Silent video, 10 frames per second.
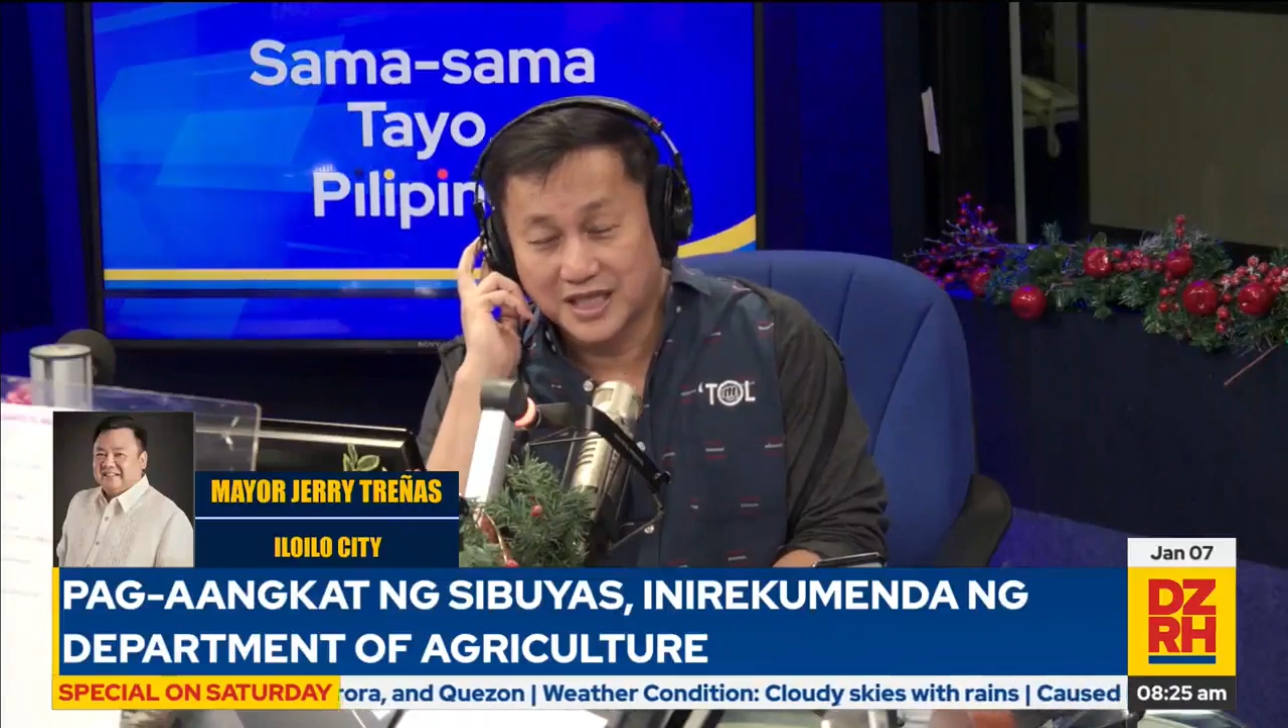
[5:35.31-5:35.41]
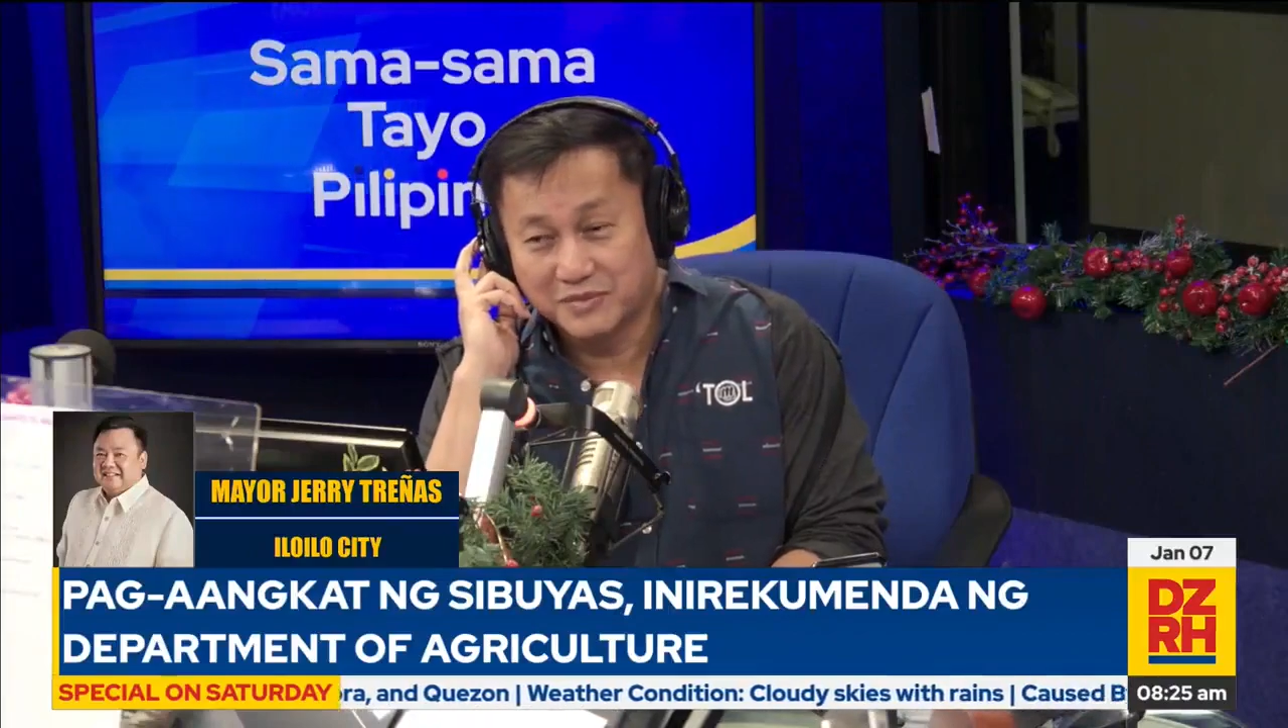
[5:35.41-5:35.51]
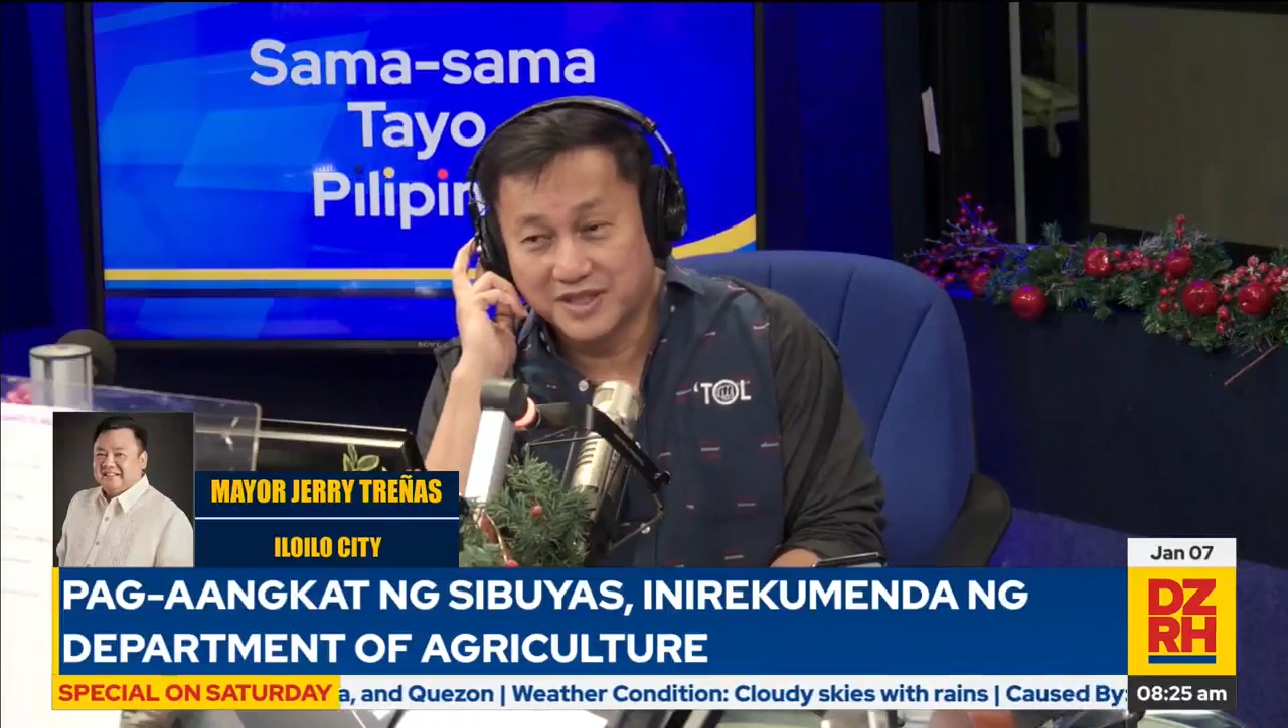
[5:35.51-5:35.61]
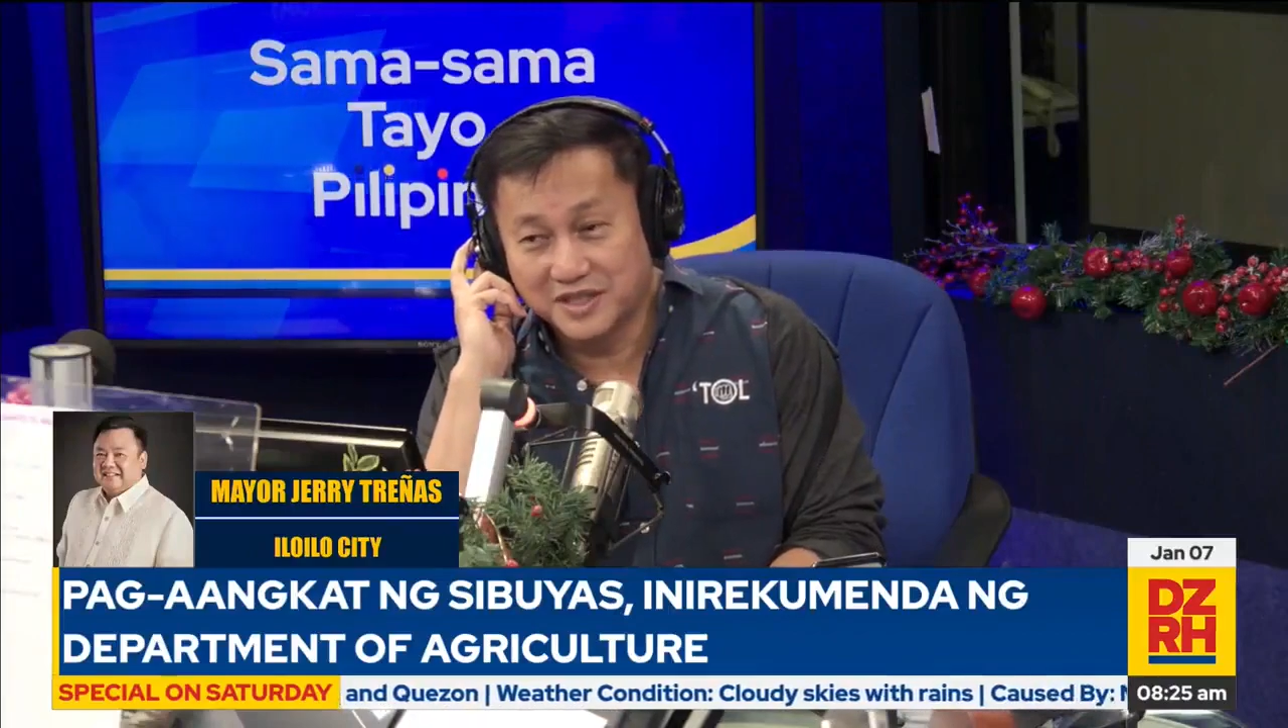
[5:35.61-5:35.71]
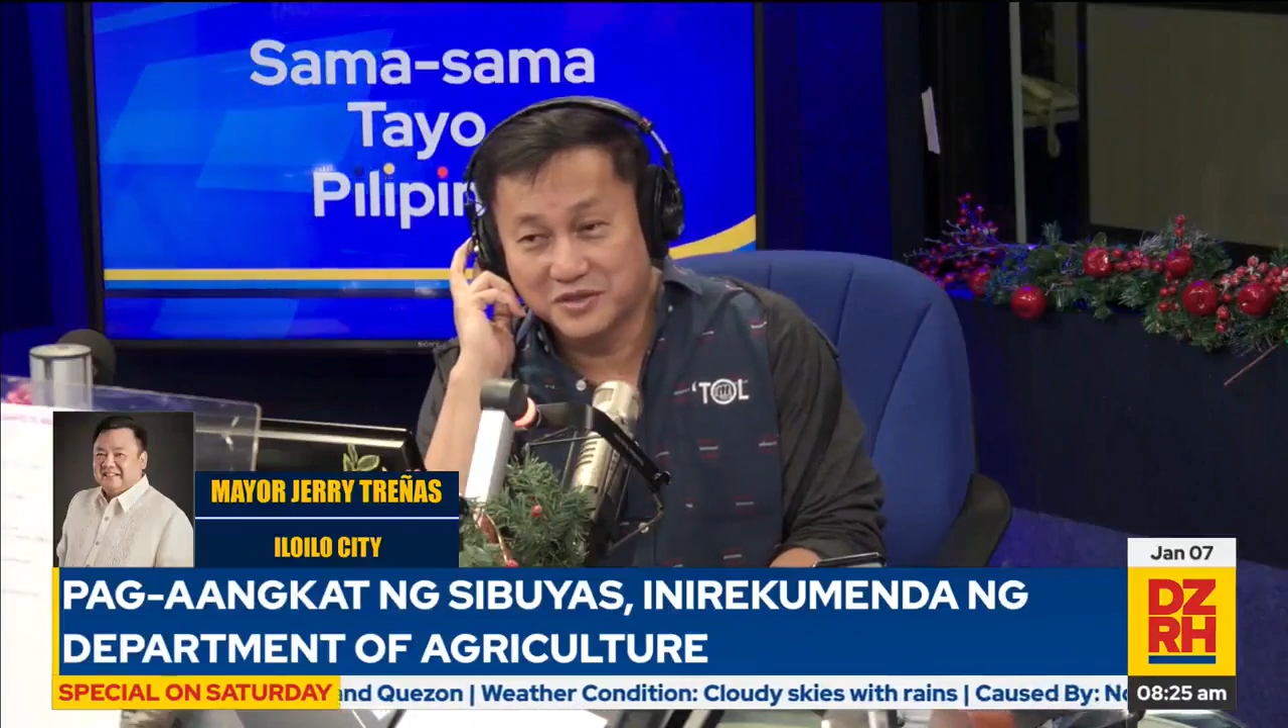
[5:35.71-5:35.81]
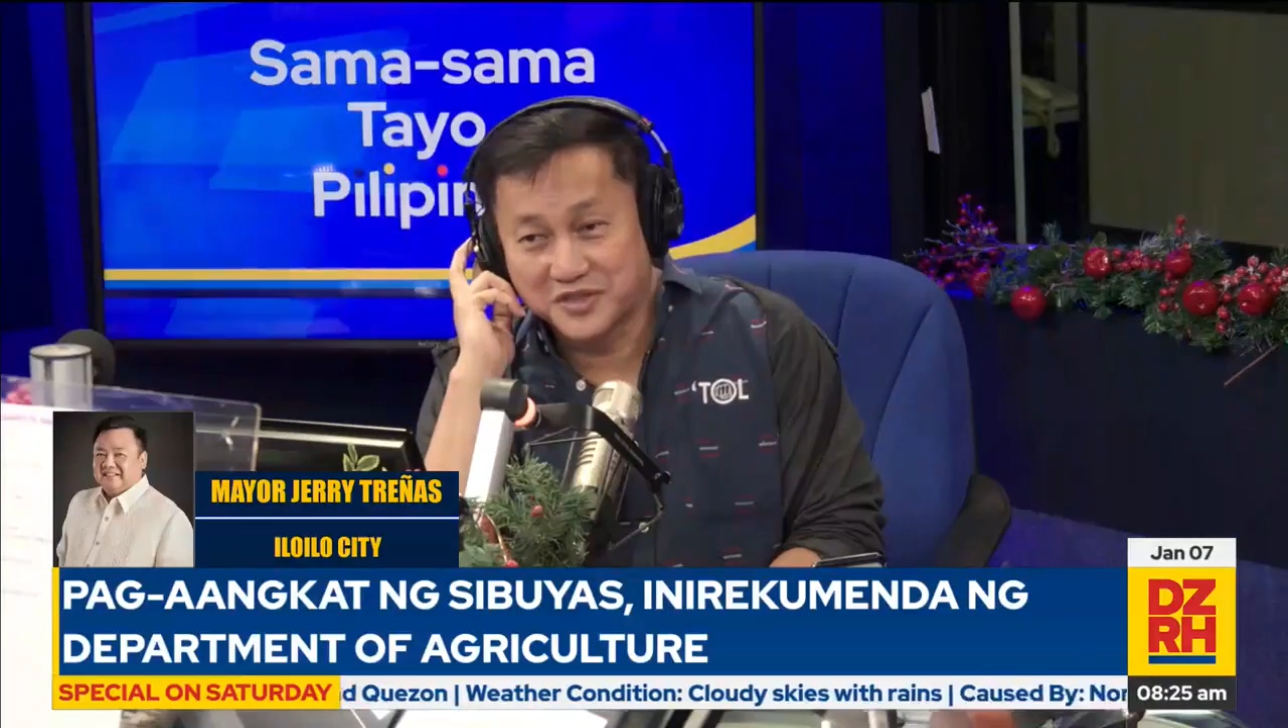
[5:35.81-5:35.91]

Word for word: kami ni so,